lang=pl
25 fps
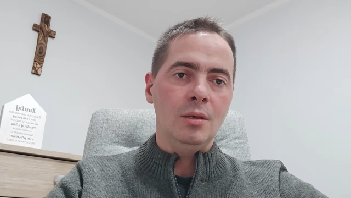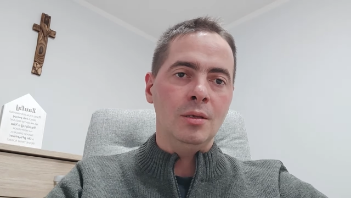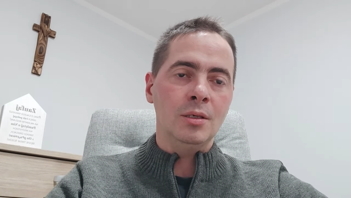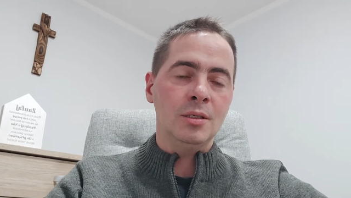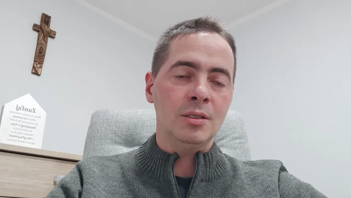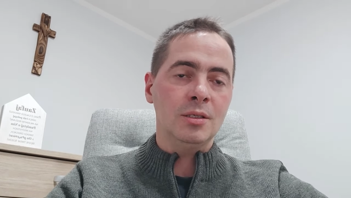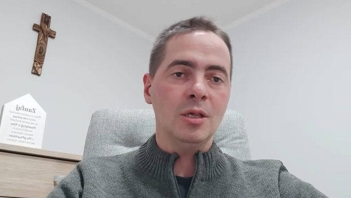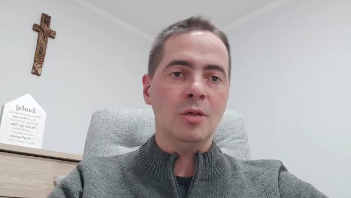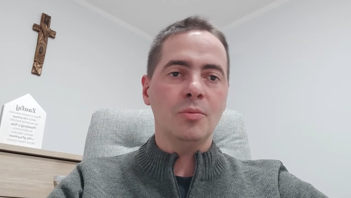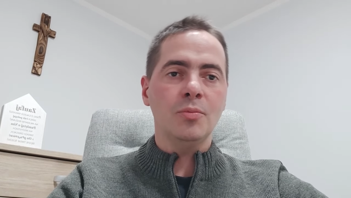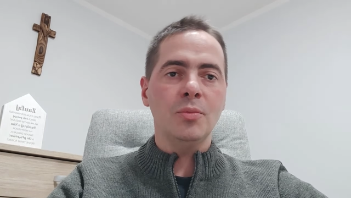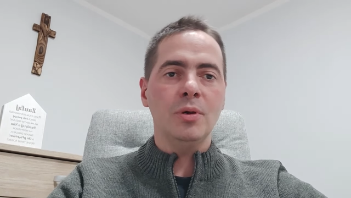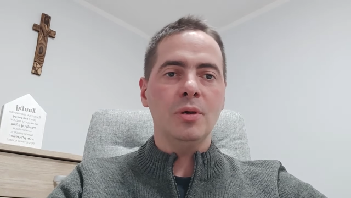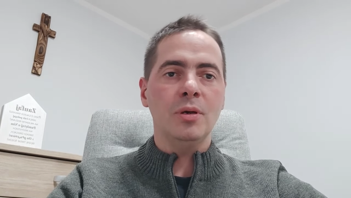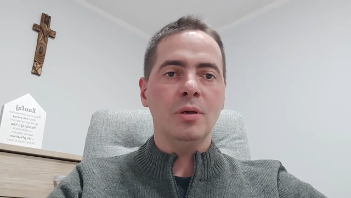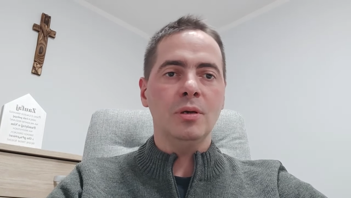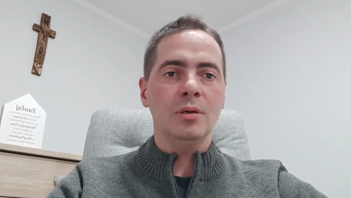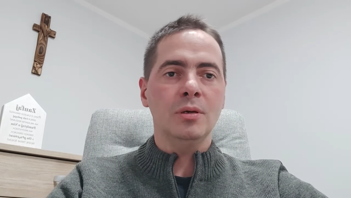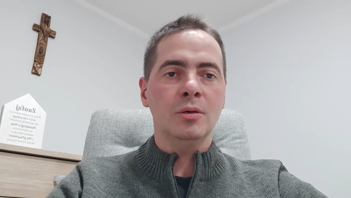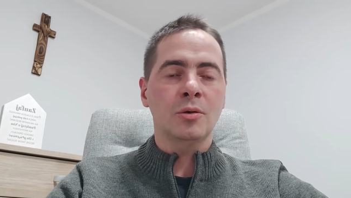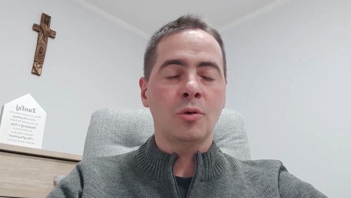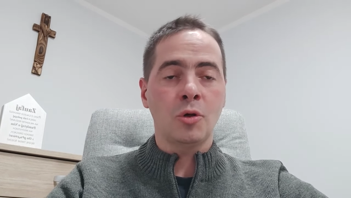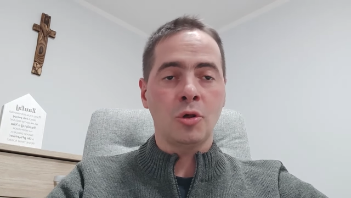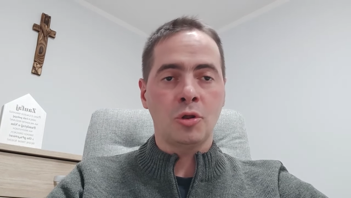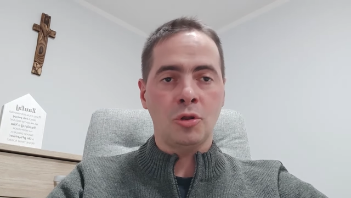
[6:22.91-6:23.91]

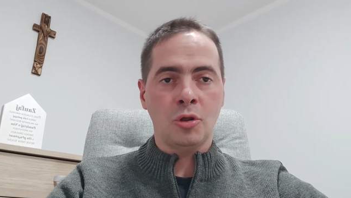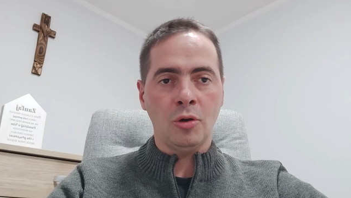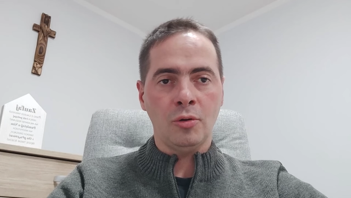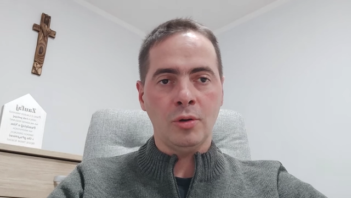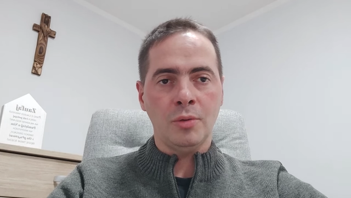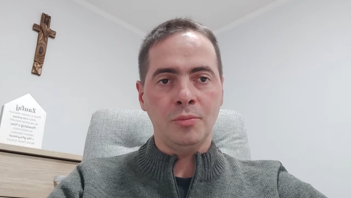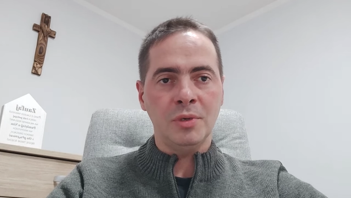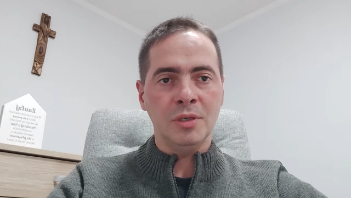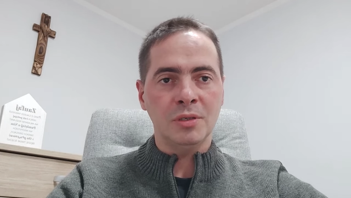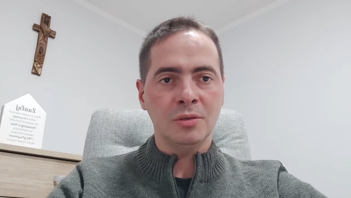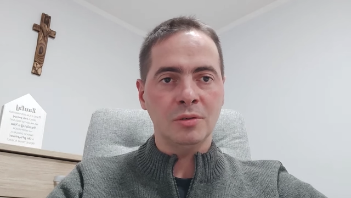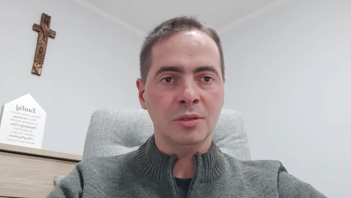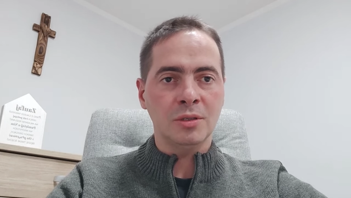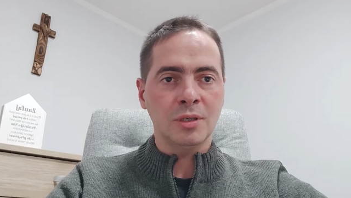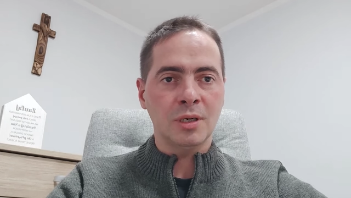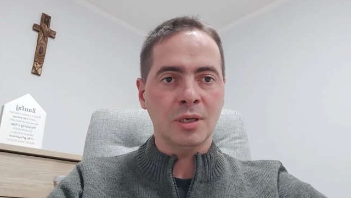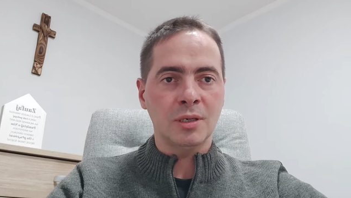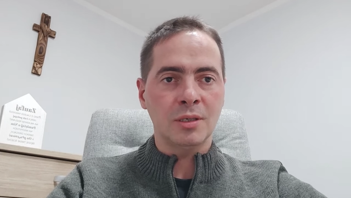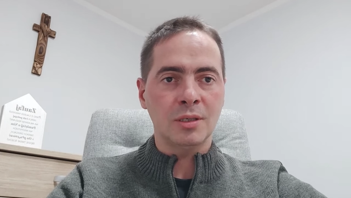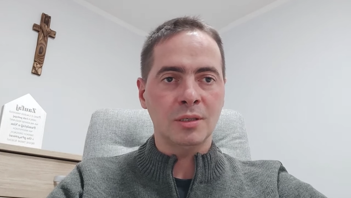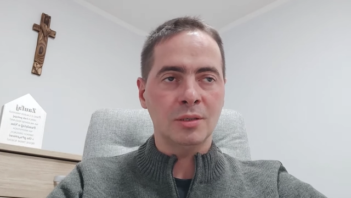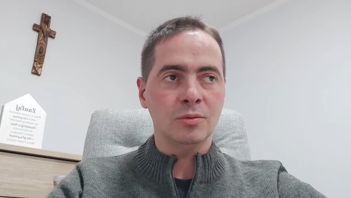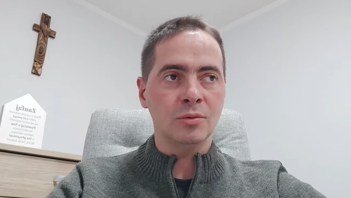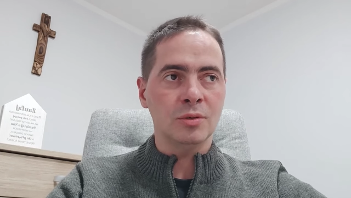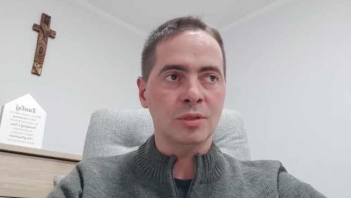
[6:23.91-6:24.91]
Jesteśmy Kościołem Jezusa
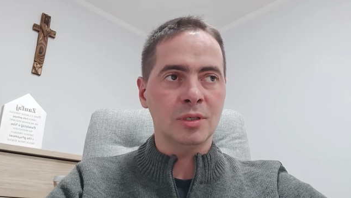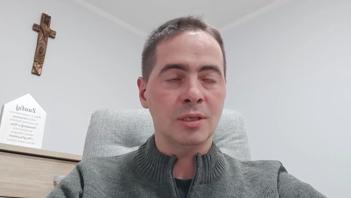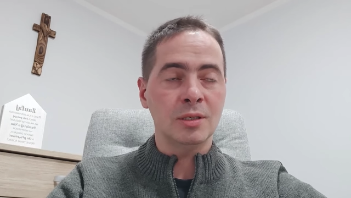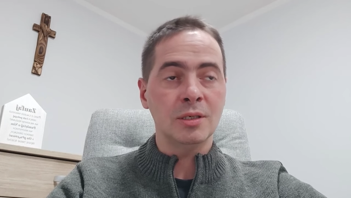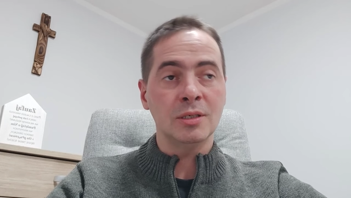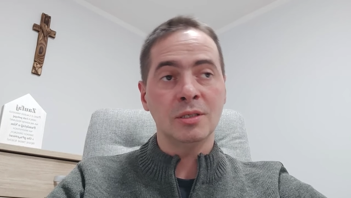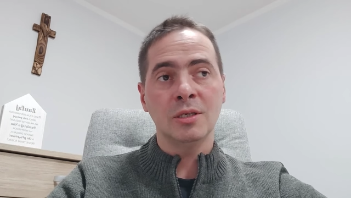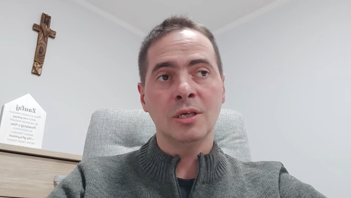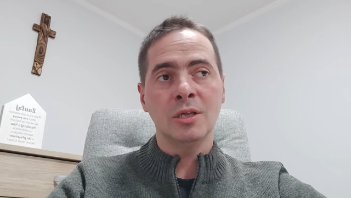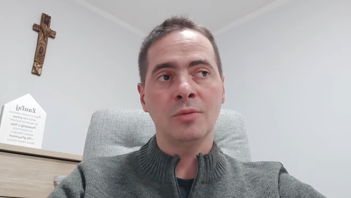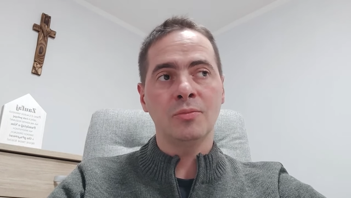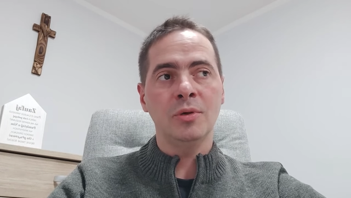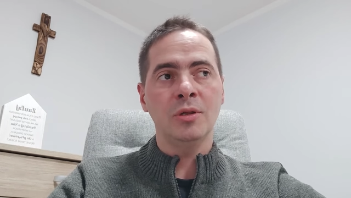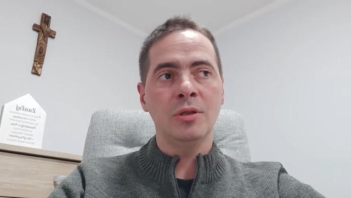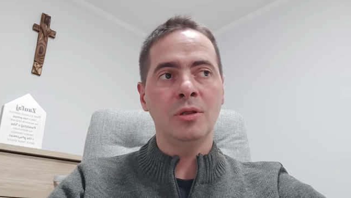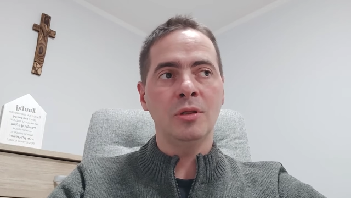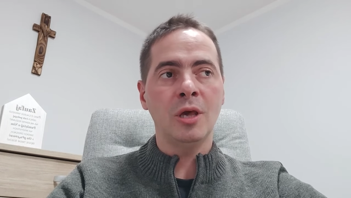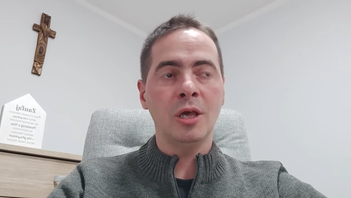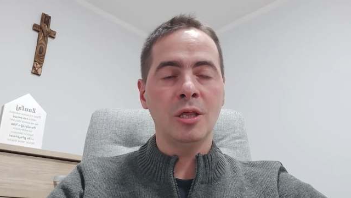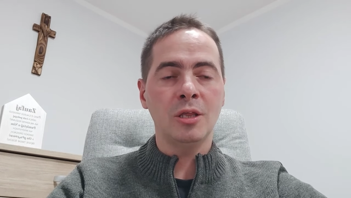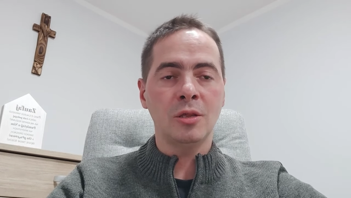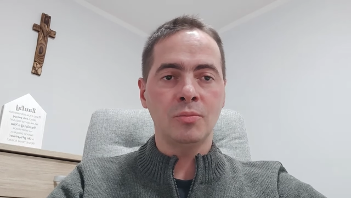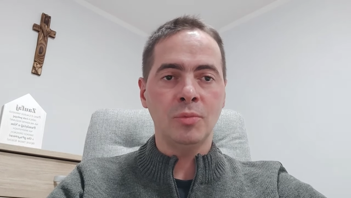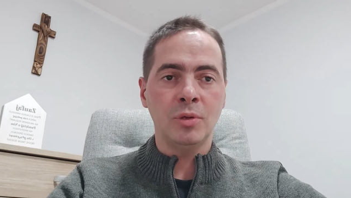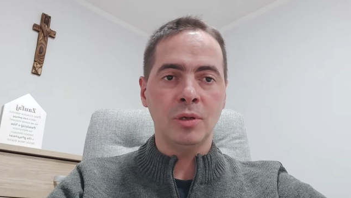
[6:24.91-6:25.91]
Chrystusa, jesteśmy
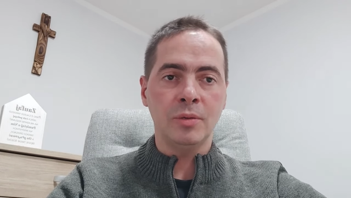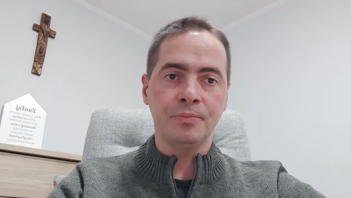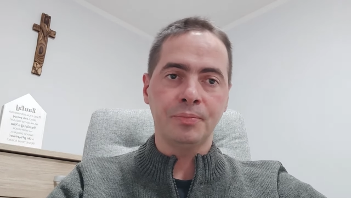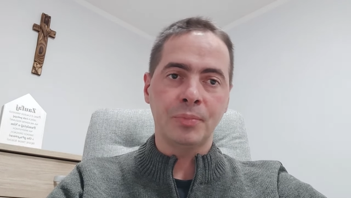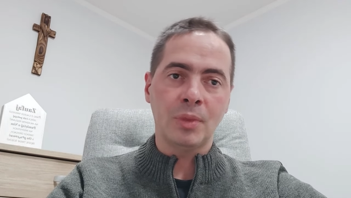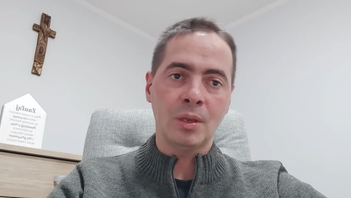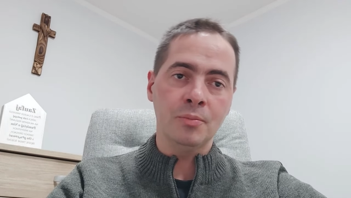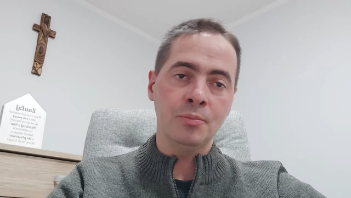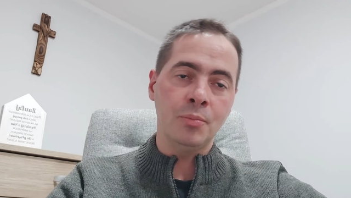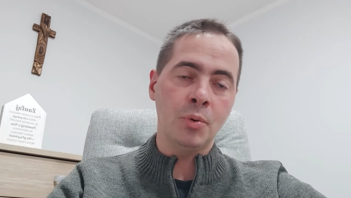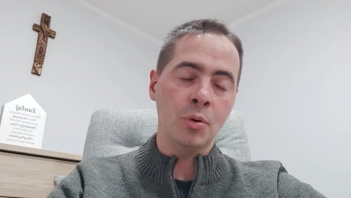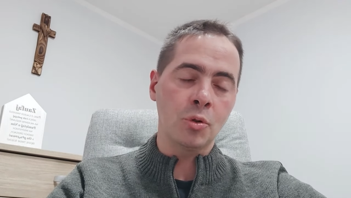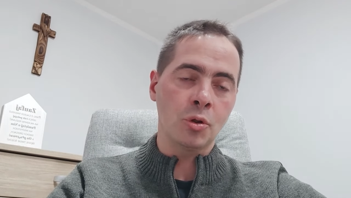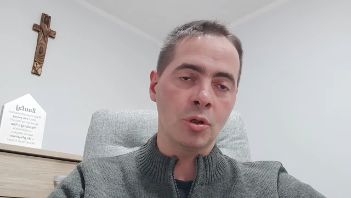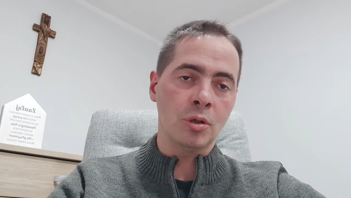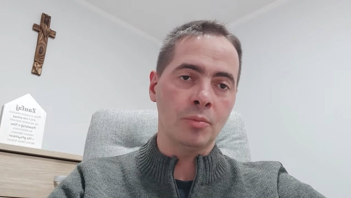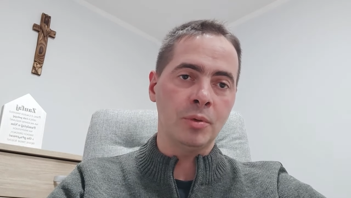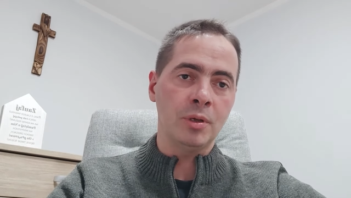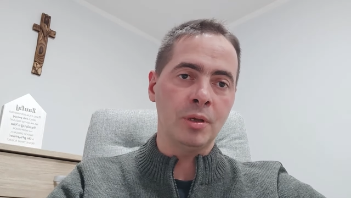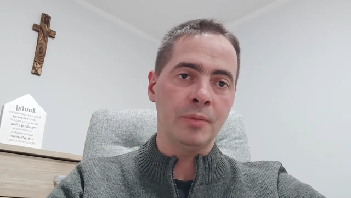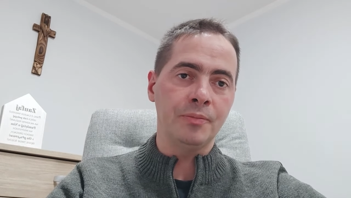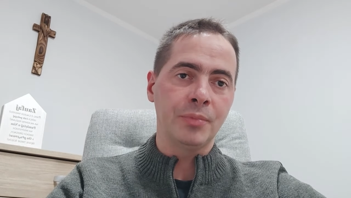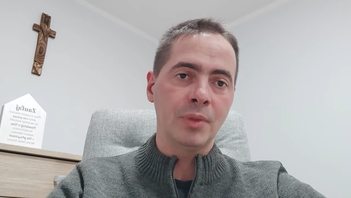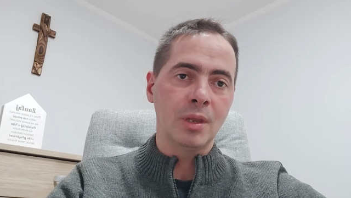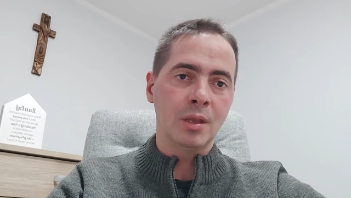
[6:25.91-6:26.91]
dziećmi
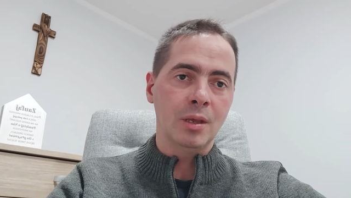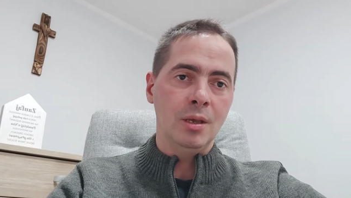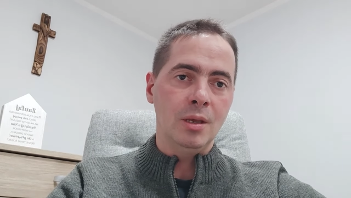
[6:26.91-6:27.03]
Bożymi.